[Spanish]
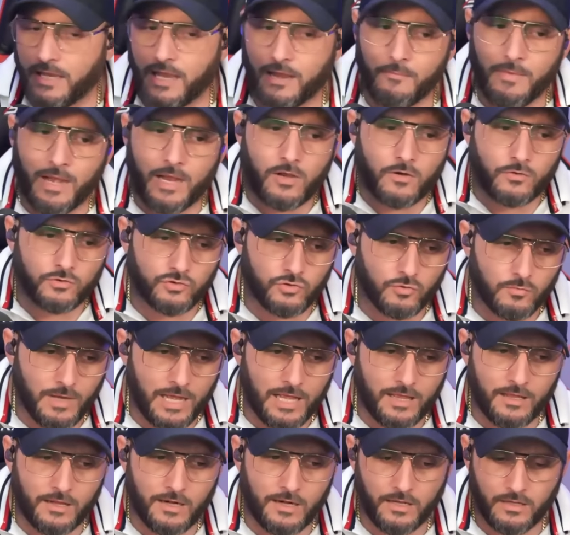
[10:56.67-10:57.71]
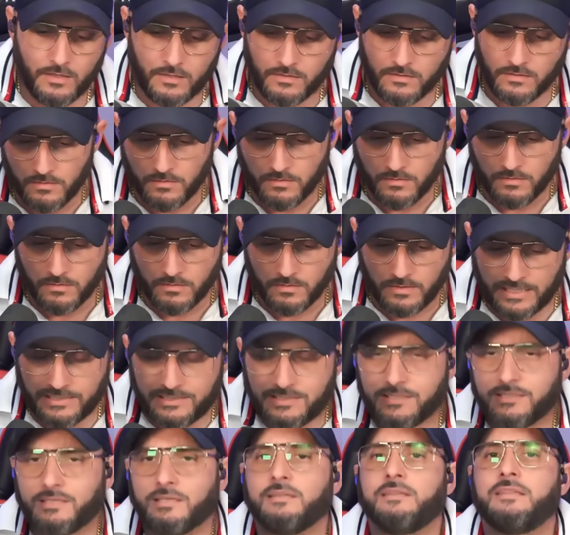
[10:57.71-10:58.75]
mal con su madre, que
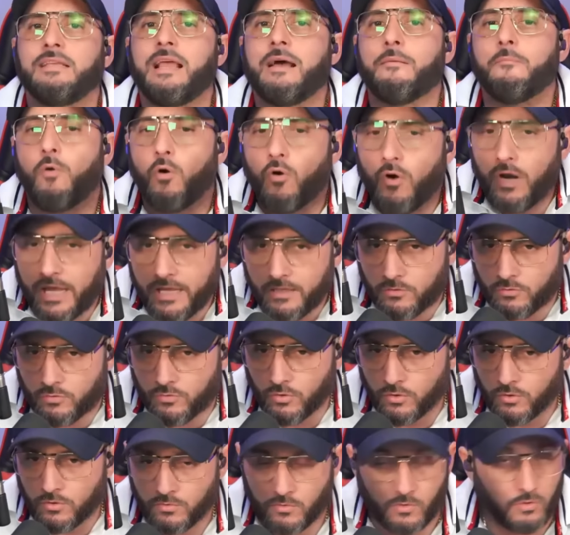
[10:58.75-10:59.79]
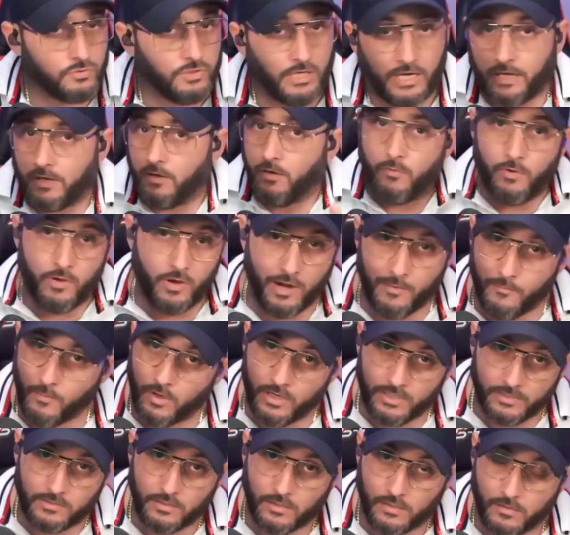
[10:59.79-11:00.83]
se sentía molesto, cosa que no veo la
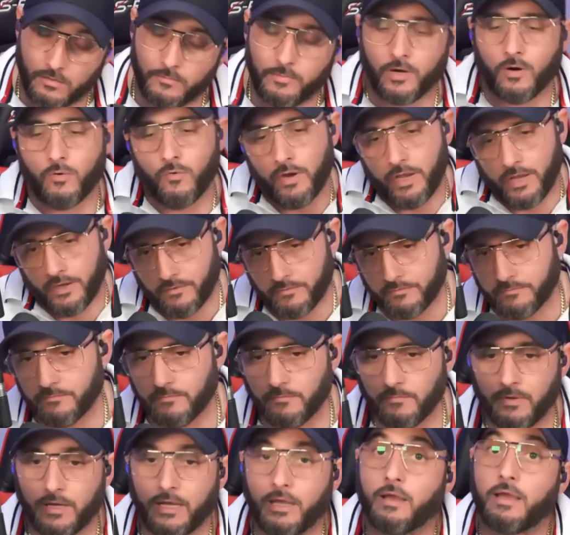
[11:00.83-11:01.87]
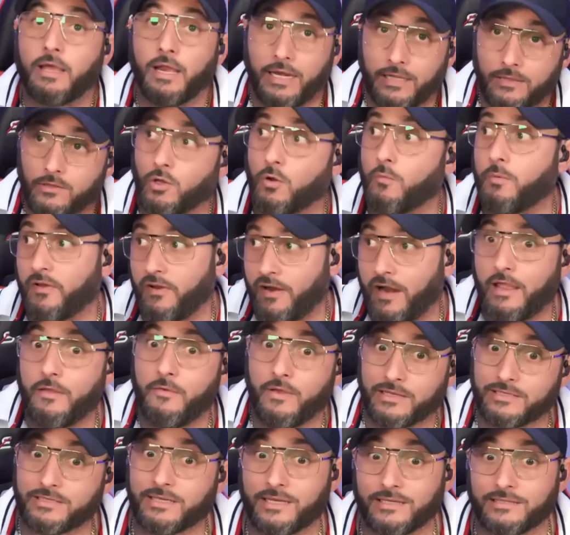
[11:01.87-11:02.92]
molestia, ¿no? Pero bueno, Cristo, pero hay
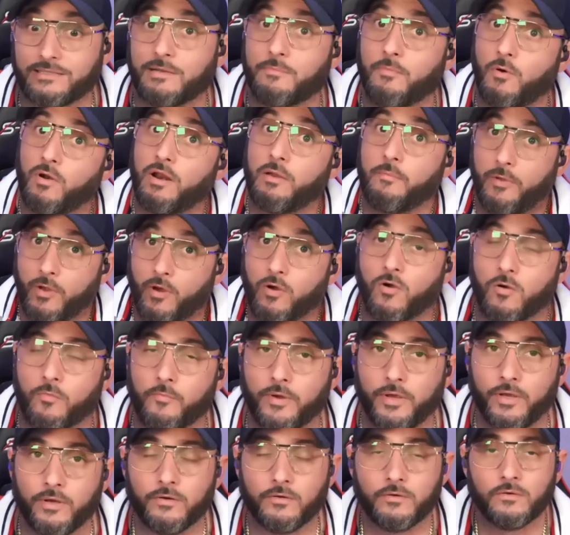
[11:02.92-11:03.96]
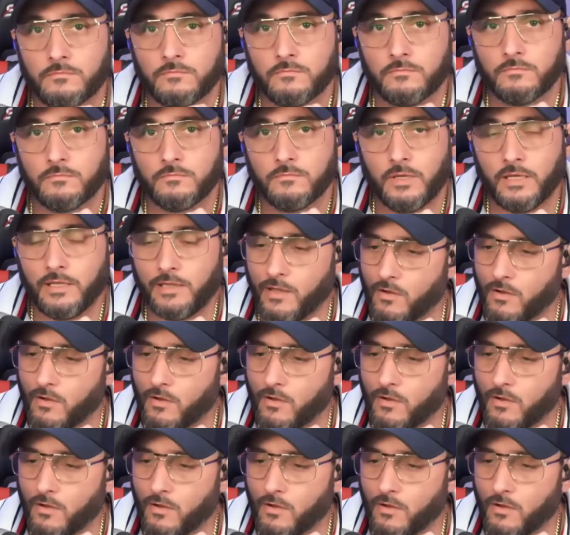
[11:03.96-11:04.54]
veces que se pone peor conmigo y tengo